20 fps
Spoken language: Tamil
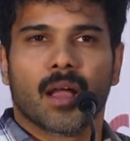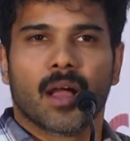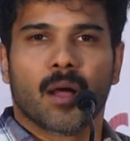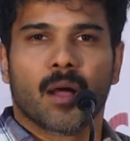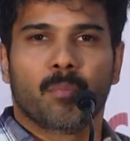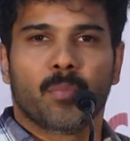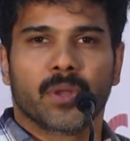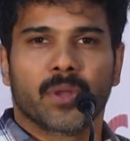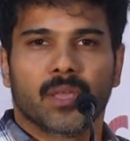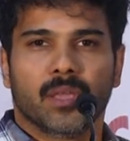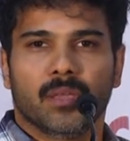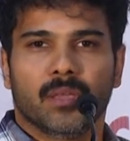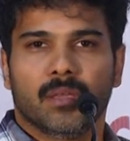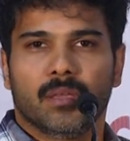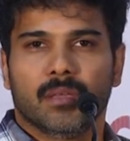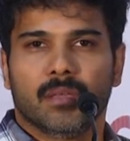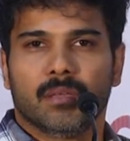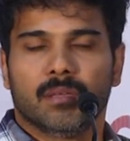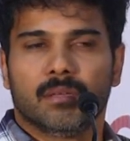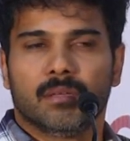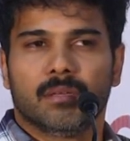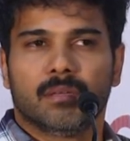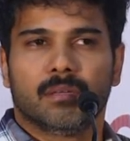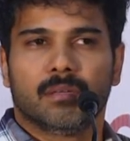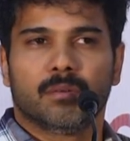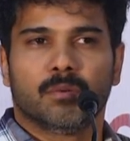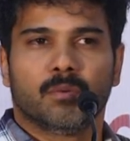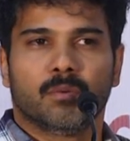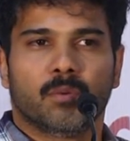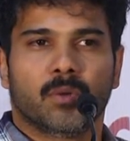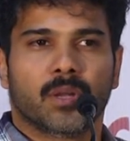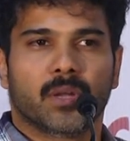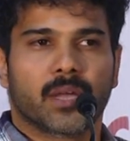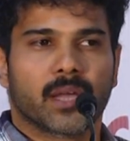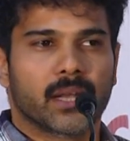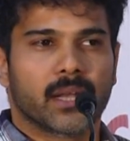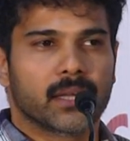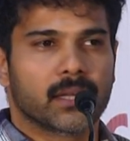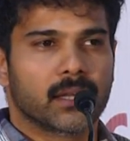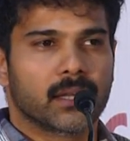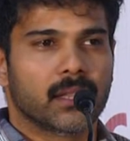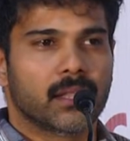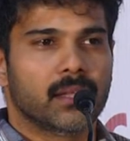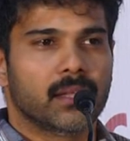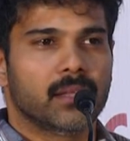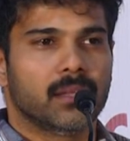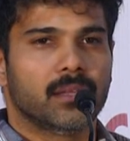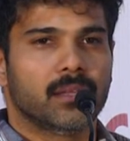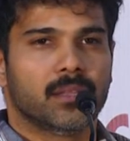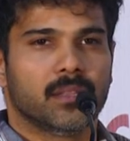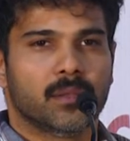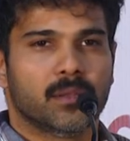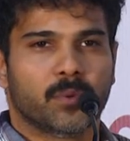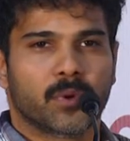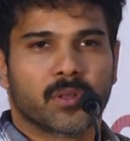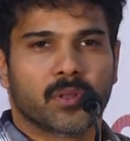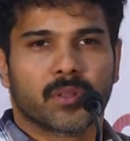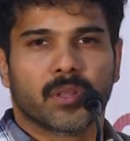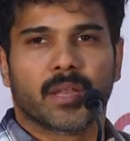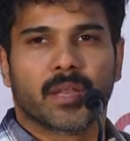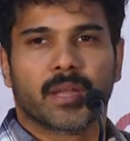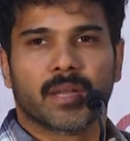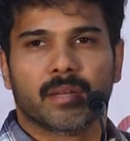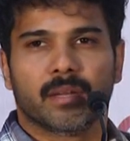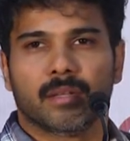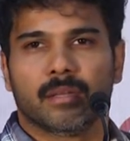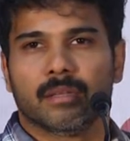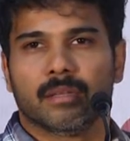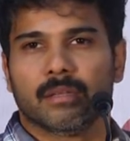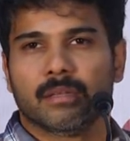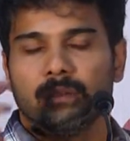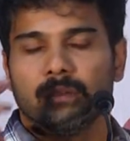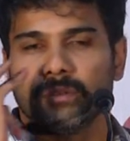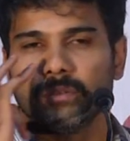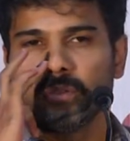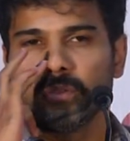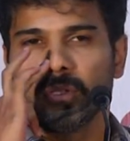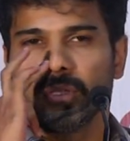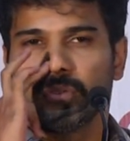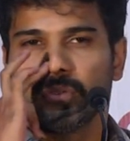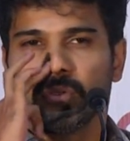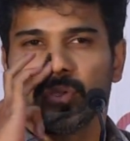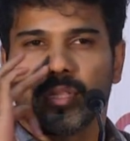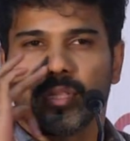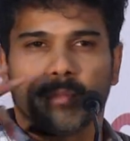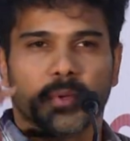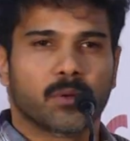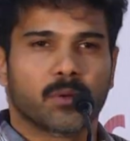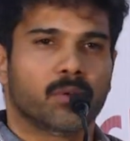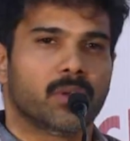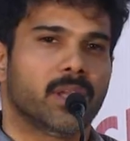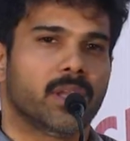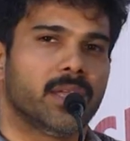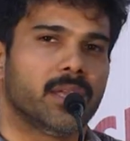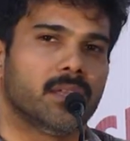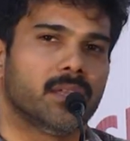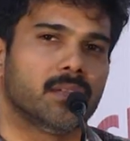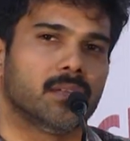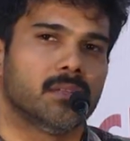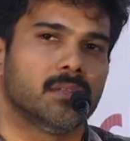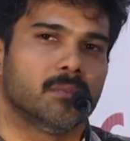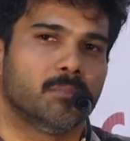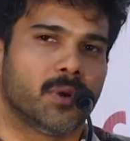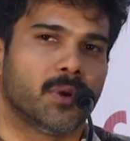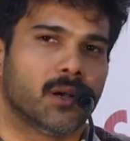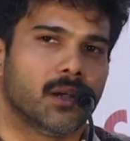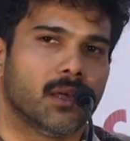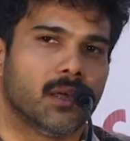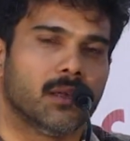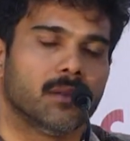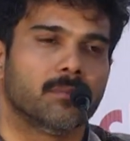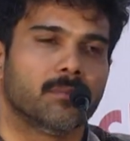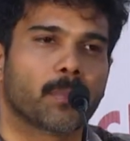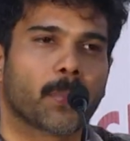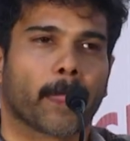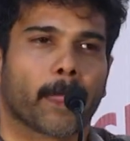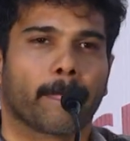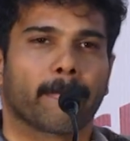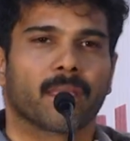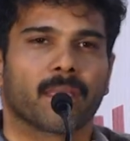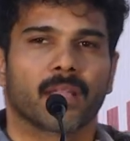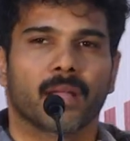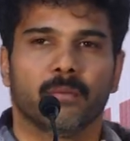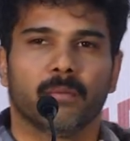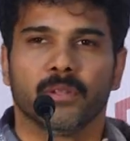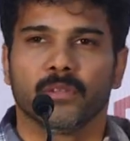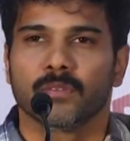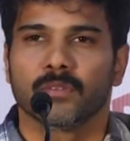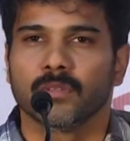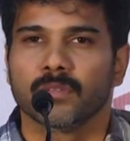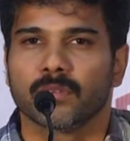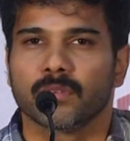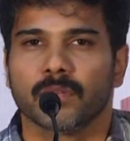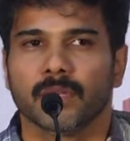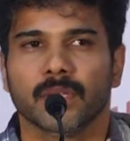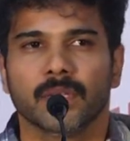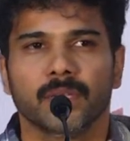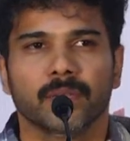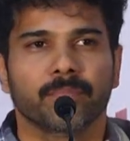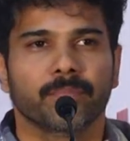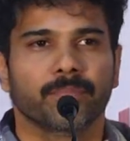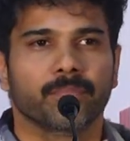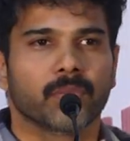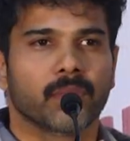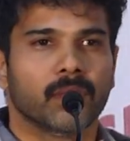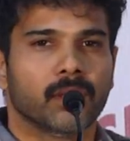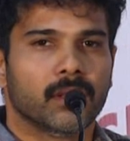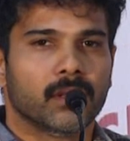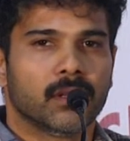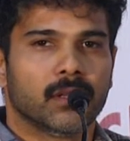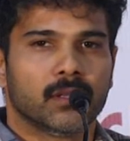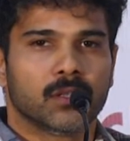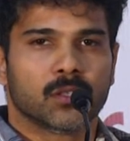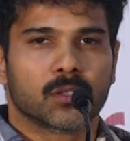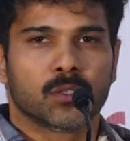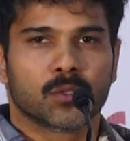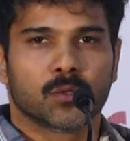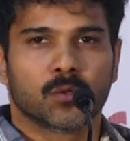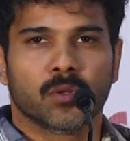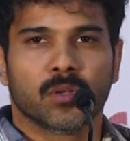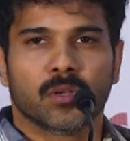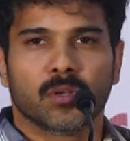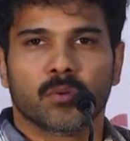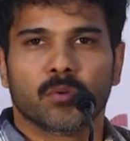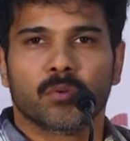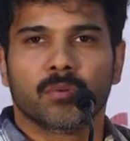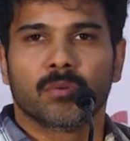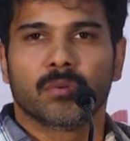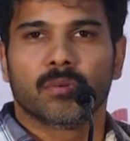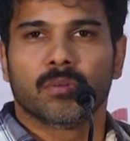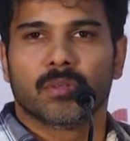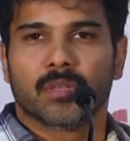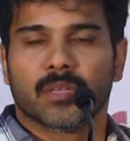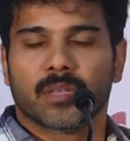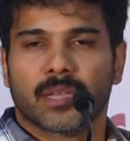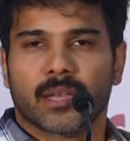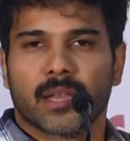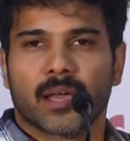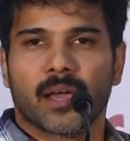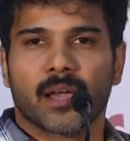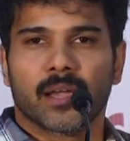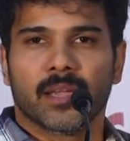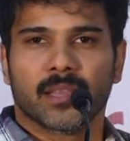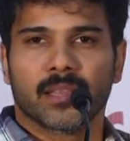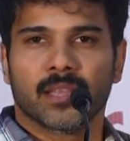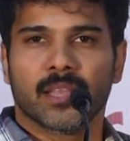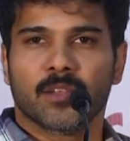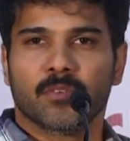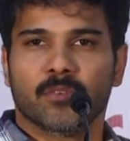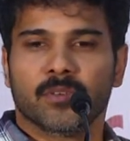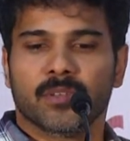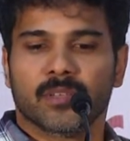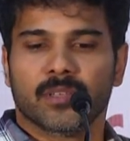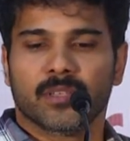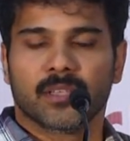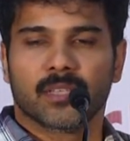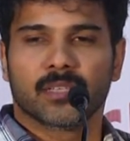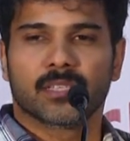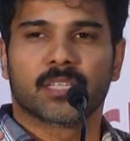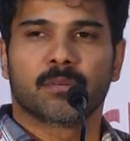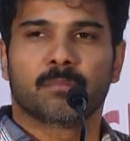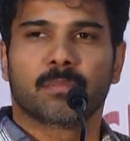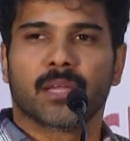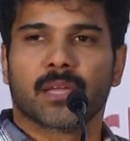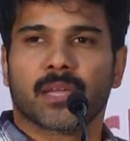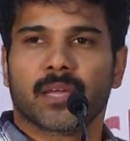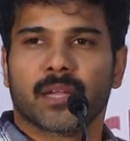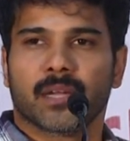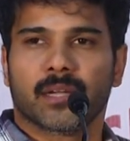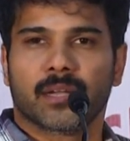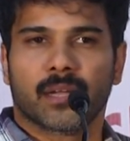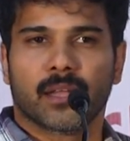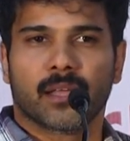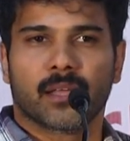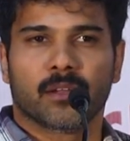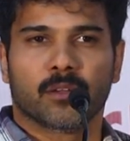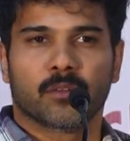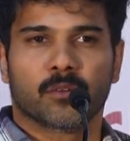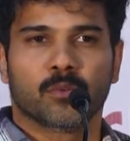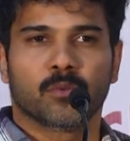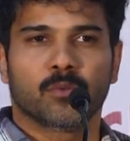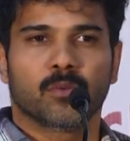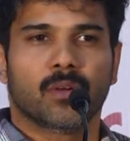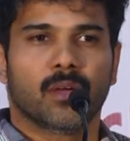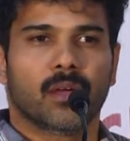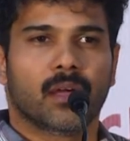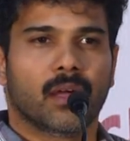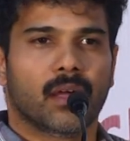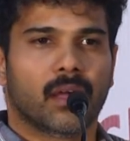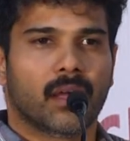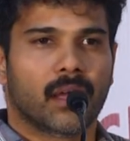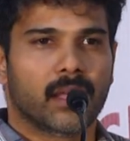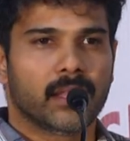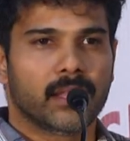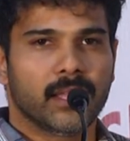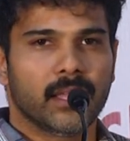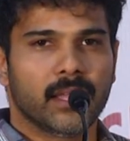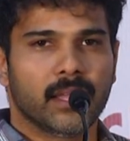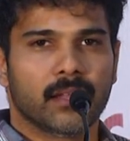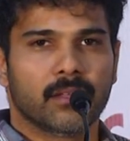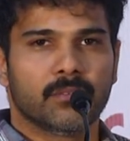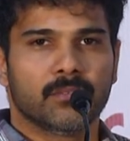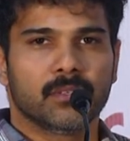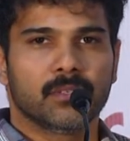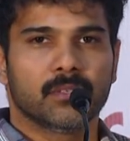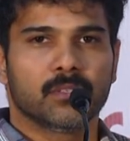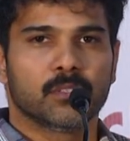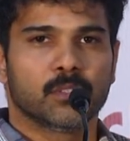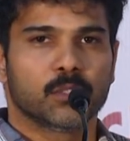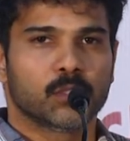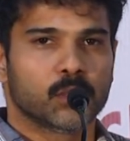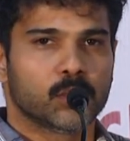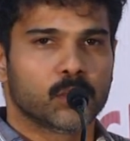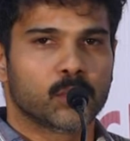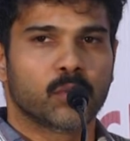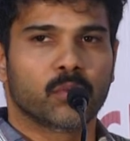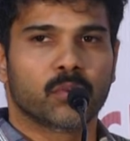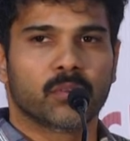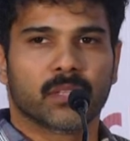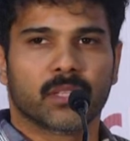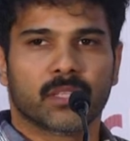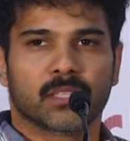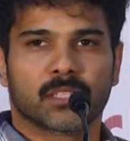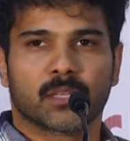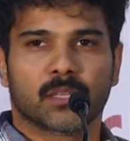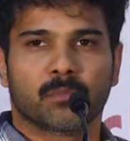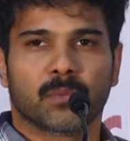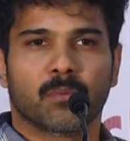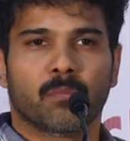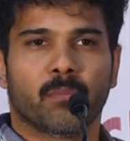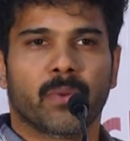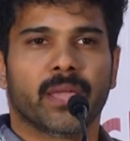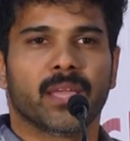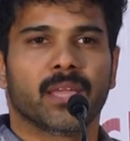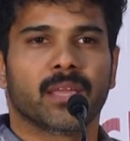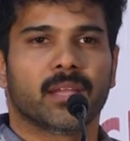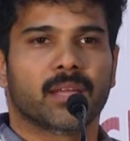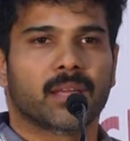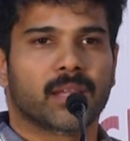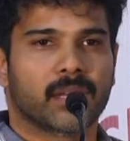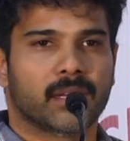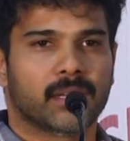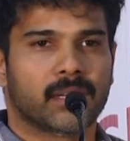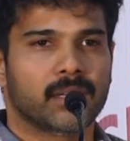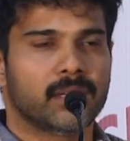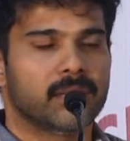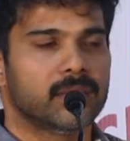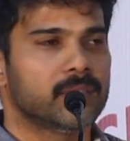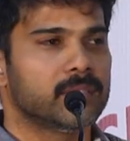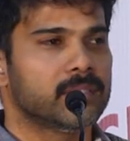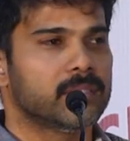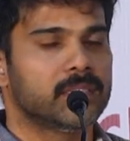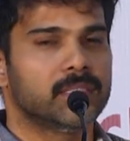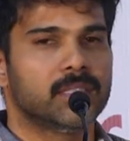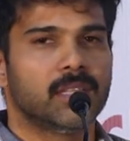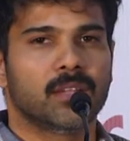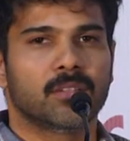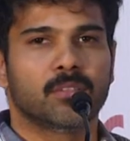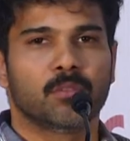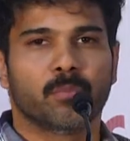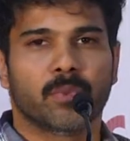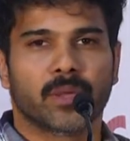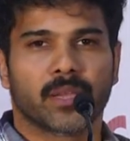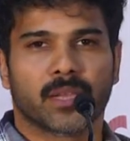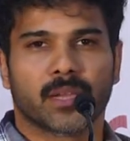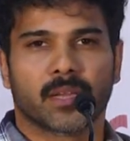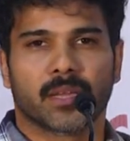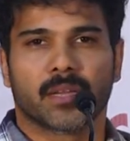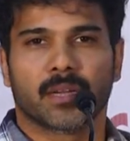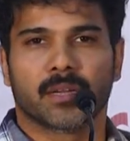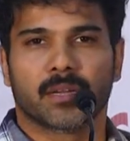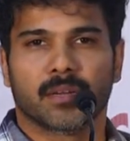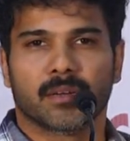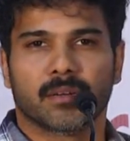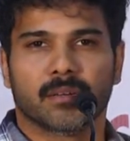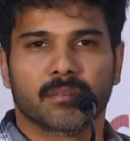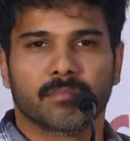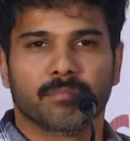அப்படி ஒரு கனெக்டில் தான் இந்த படம் இந்த லைன் சுதனுக்கு சொன்ன இது மாதிரி ஒரு லைன் இருக்குது பண்ணலாம் அப்படின்னு சொல்லி சொன்னேன் சுதனுக்கும் நான் எந்த அளவு இந்த ஸ்கிரிப்டில் கனெக்டடாக இருக்கணும் அதே அளவு சுதன் இந்த ஸ்கிரிப்டில் பயங்கர கனெக்டட் சித்தார்த்தும் பயங்கர கனெக்டட்